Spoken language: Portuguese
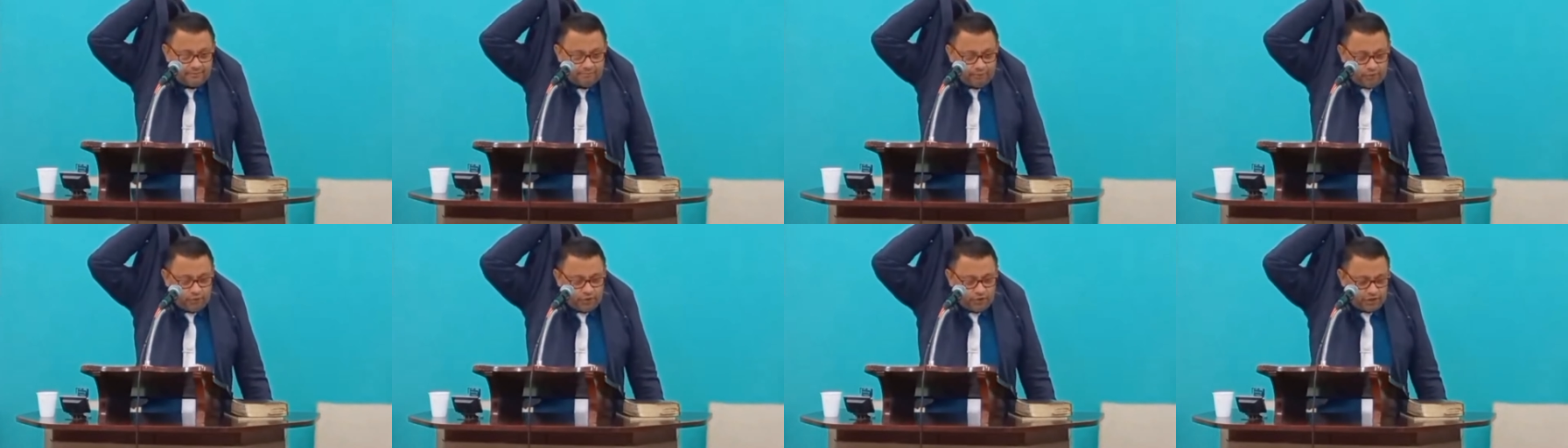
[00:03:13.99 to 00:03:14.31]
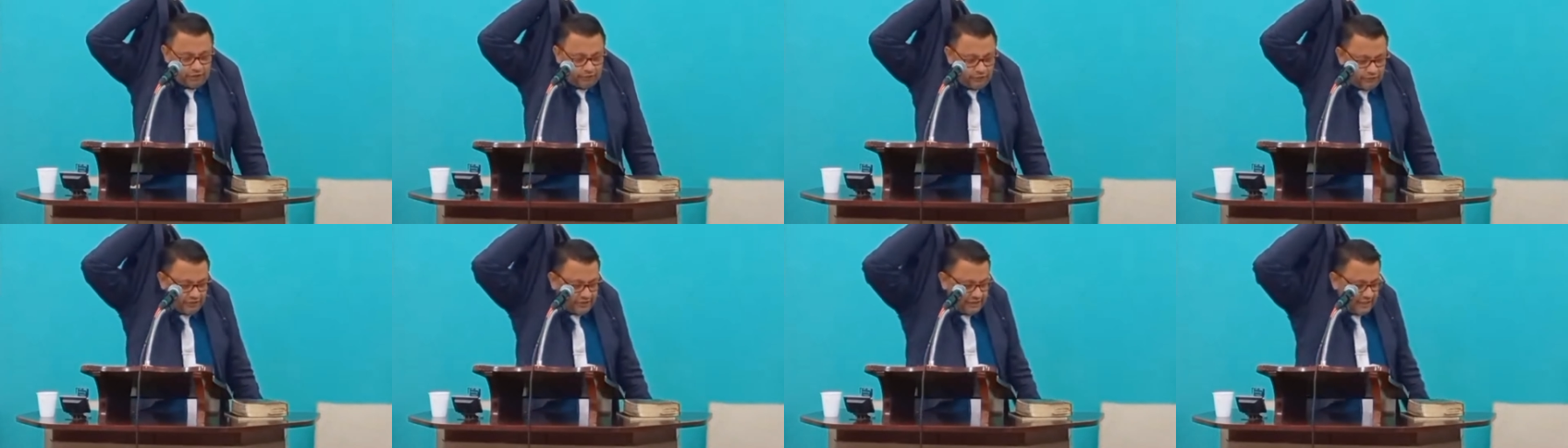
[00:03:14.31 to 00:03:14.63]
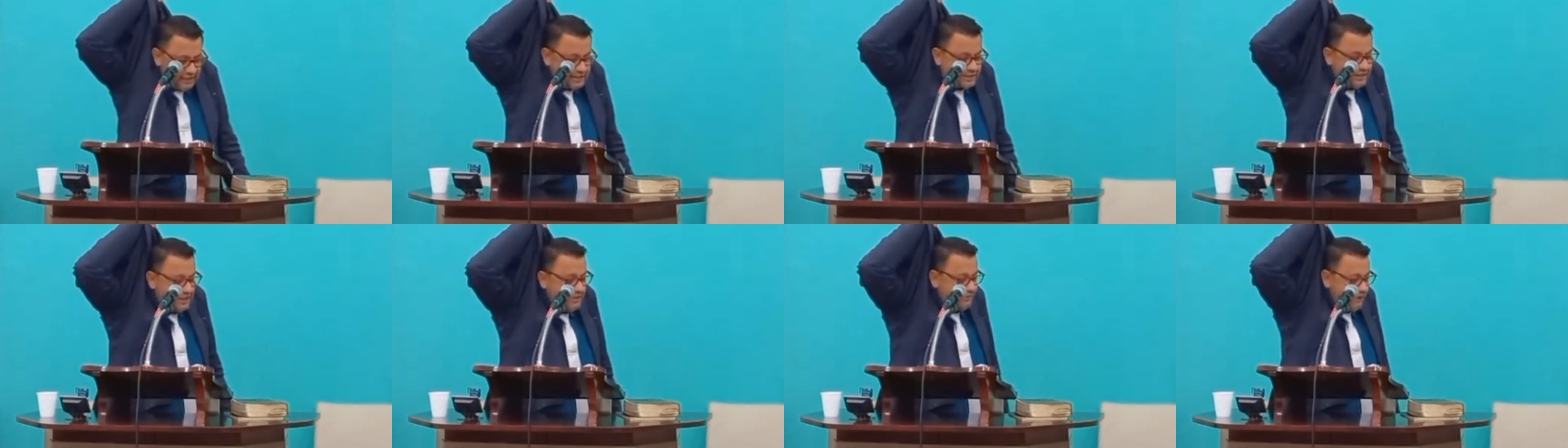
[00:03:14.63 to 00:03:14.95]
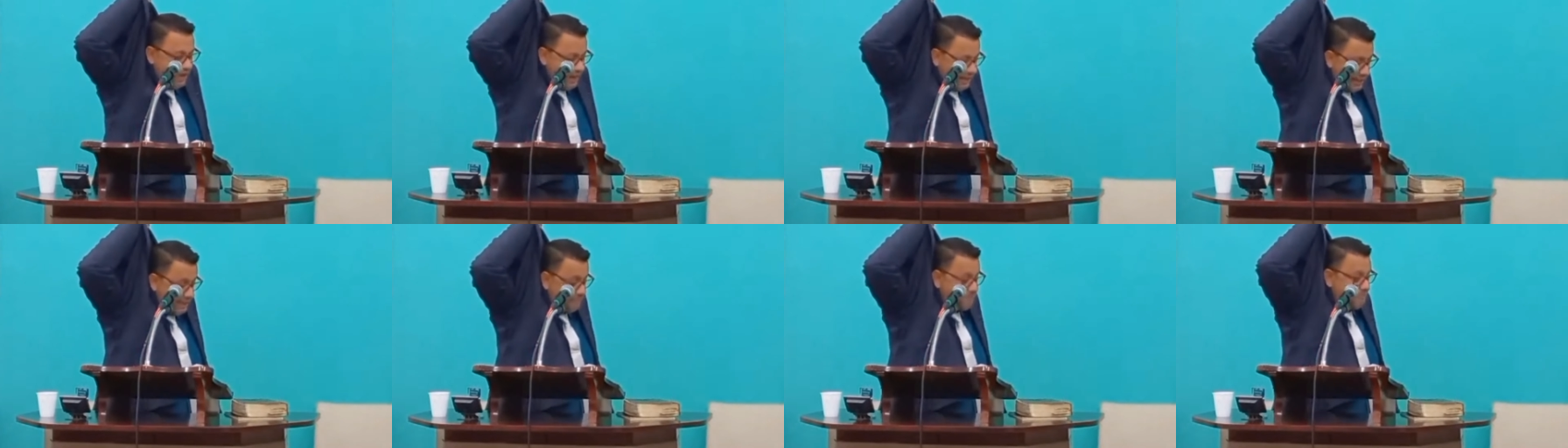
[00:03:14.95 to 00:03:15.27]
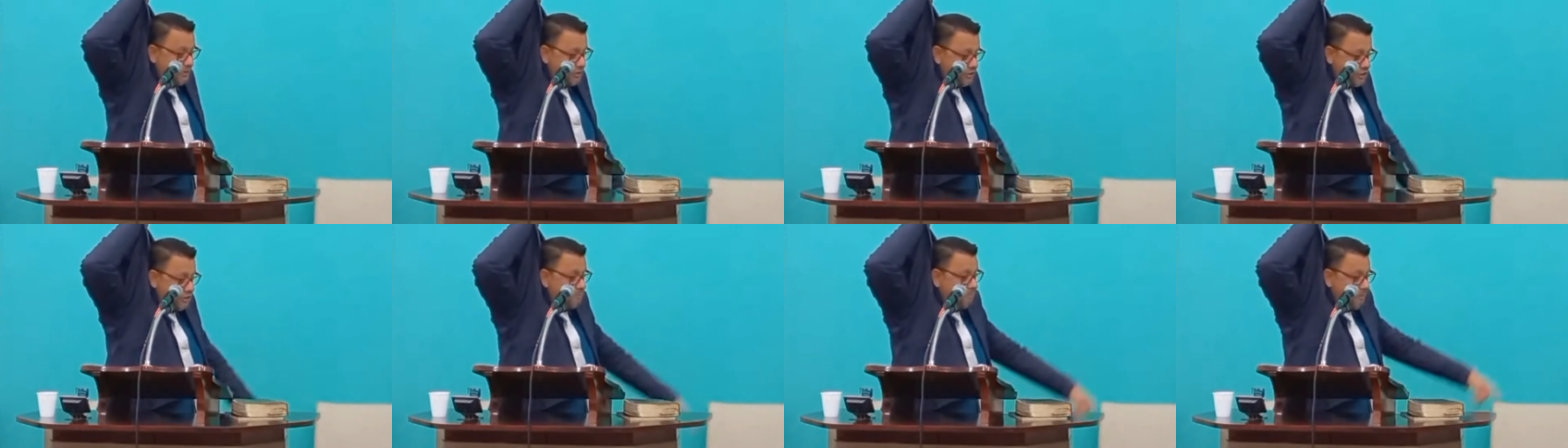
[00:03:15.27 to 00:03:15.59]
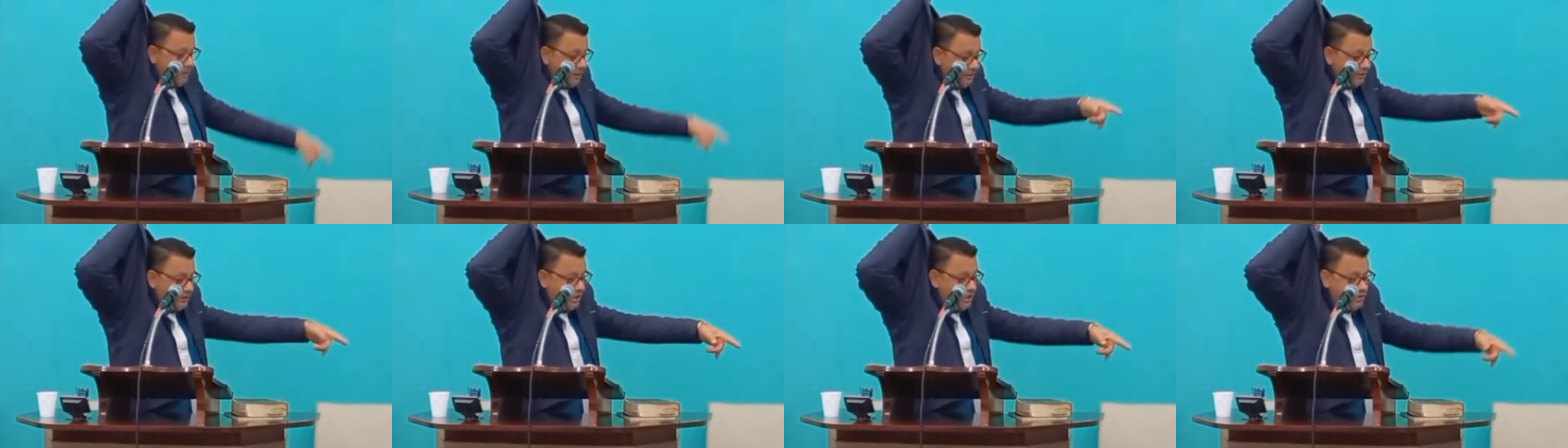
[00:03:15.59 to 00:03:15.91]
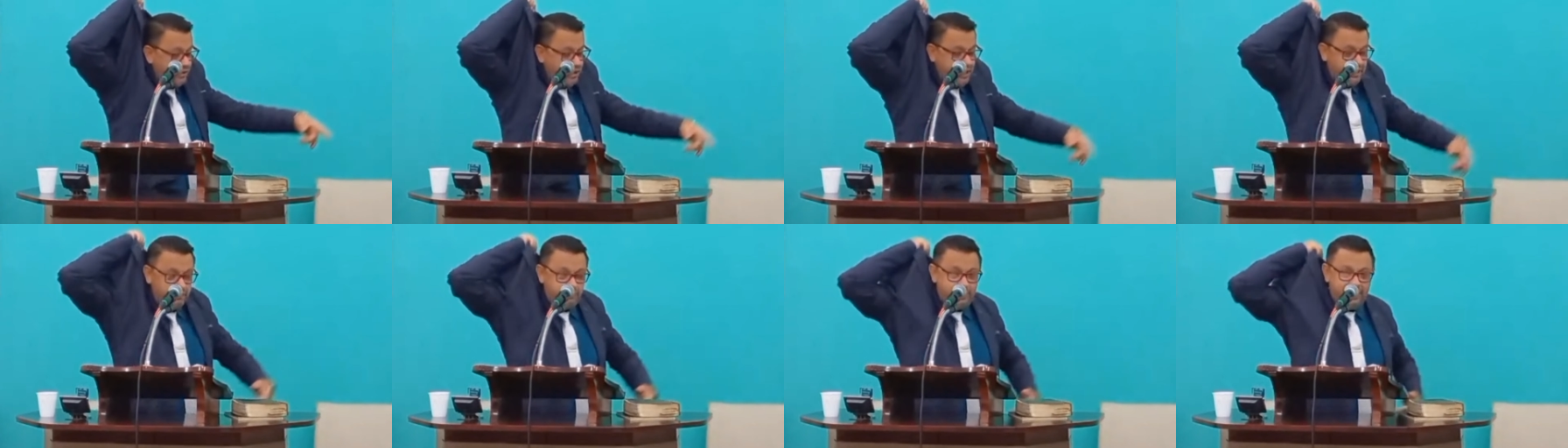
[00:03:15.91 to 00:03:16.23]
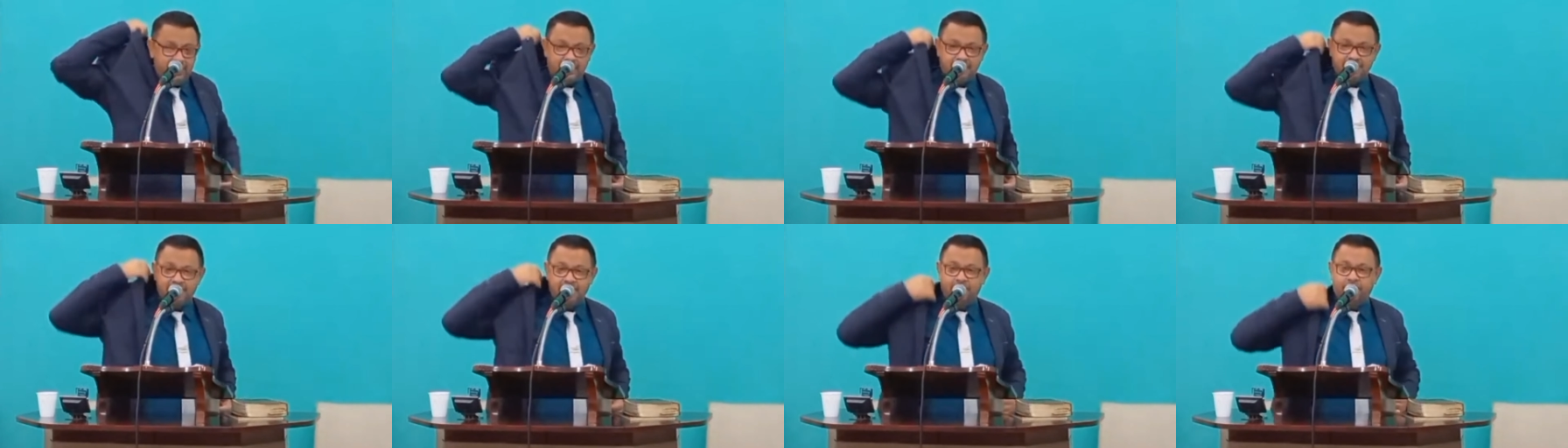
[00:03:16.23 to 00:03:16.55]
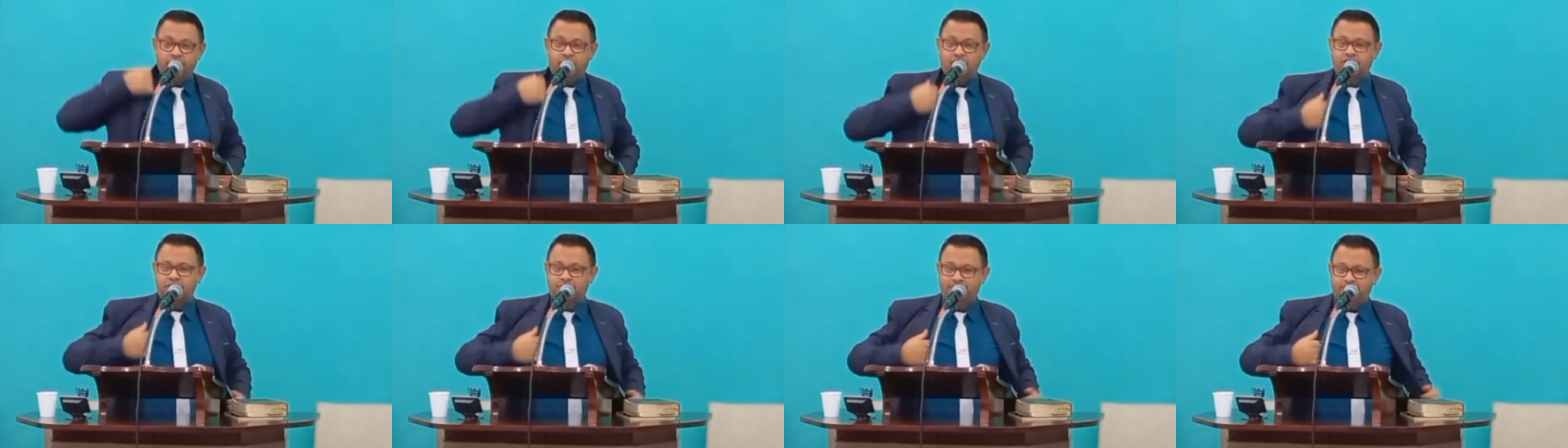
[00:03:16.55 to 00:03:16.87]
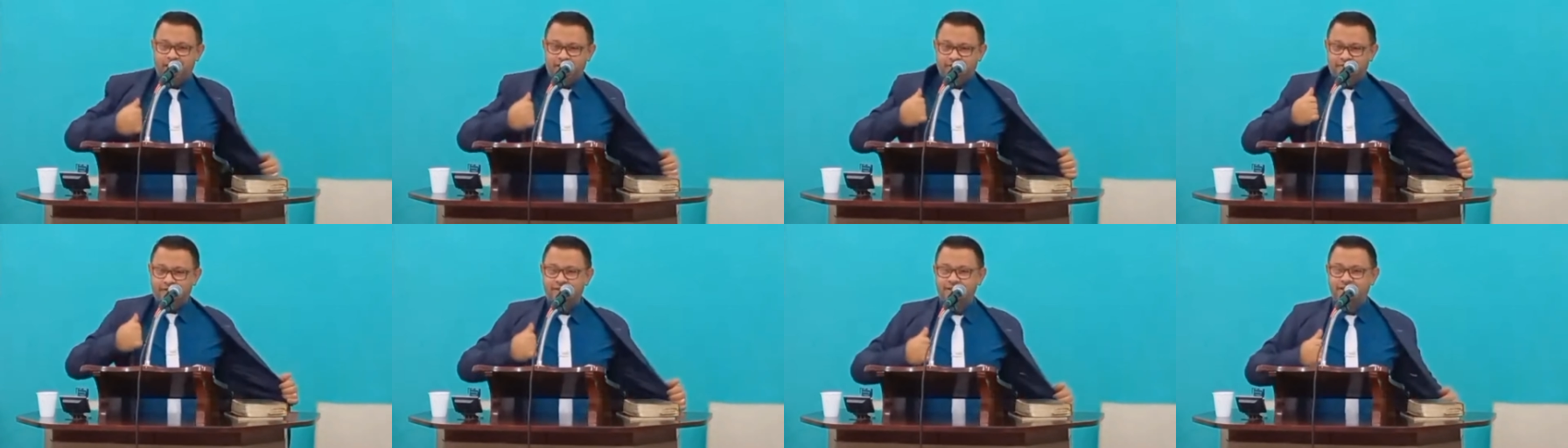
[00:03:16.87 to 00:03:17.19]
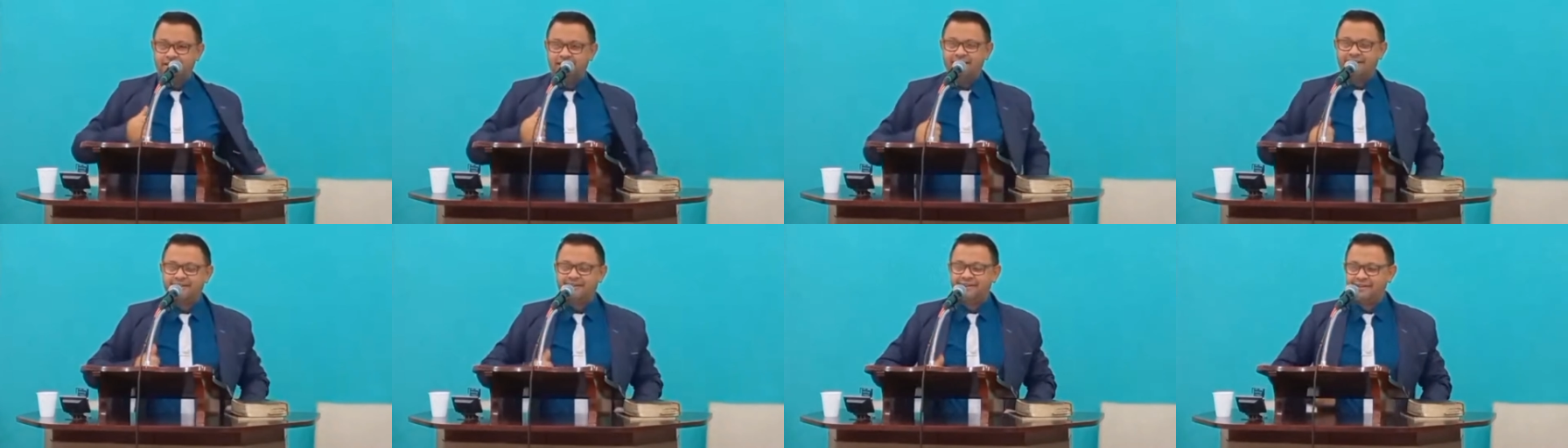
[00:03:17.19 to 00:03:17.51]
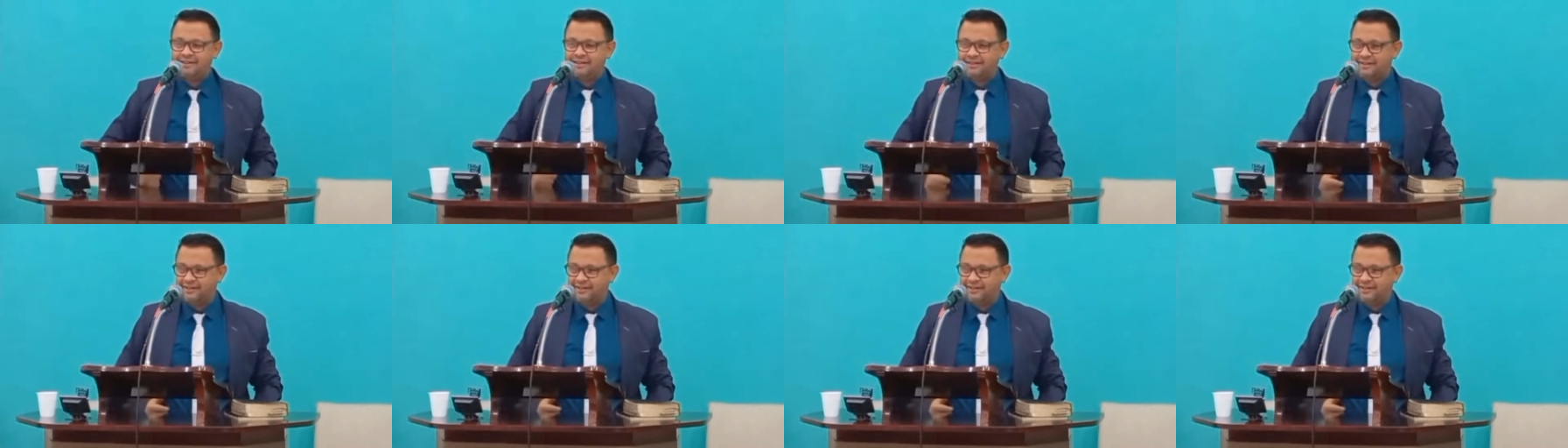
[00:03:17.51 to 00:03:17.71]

Puxa você assim, vai lá pedir perdão. Não era assim que nossos pais faziam?